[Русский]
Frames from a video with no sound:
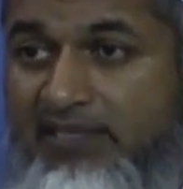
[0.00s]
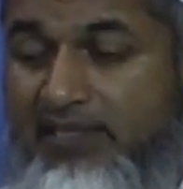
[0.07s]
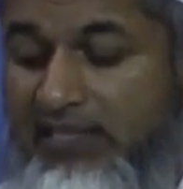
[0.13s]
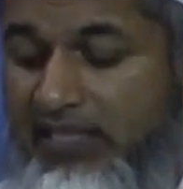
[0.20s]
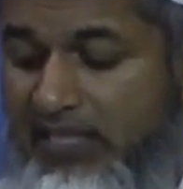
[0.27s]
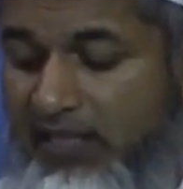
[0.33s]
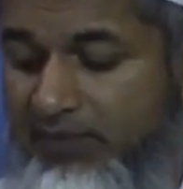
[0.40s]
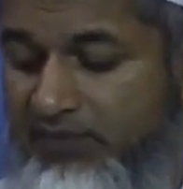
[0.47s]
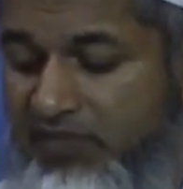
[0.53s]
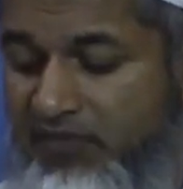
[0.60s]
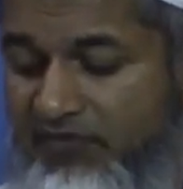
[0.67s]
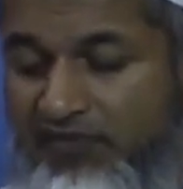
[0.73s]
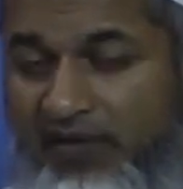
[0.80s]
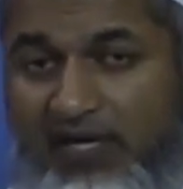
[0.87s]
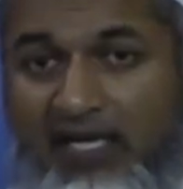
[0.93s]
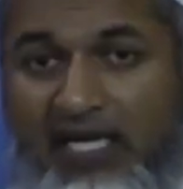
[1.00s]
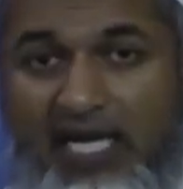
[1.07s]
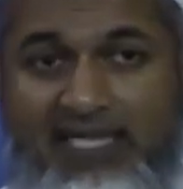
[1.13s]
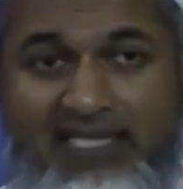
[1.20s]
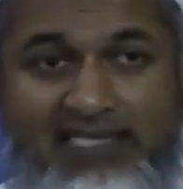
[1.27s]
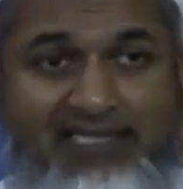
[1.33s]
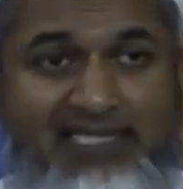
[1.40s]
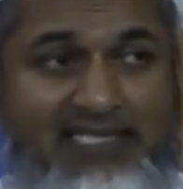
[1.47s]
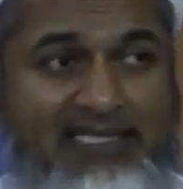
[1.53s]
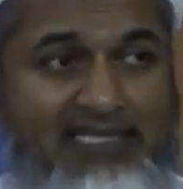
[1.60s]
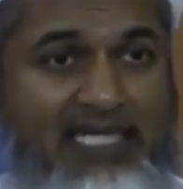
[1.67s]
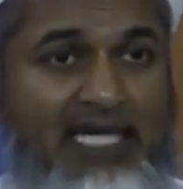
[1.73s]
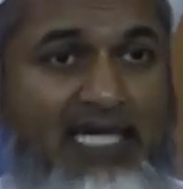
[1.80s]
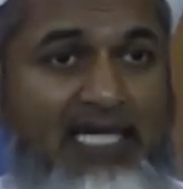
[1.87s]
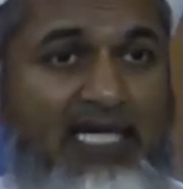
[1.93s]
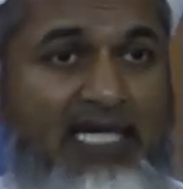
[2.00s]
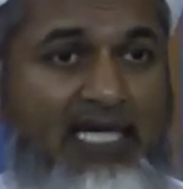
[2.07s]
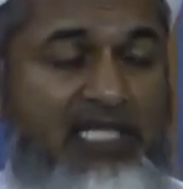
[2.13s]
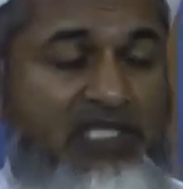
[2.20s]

первым и садился в первом ряду.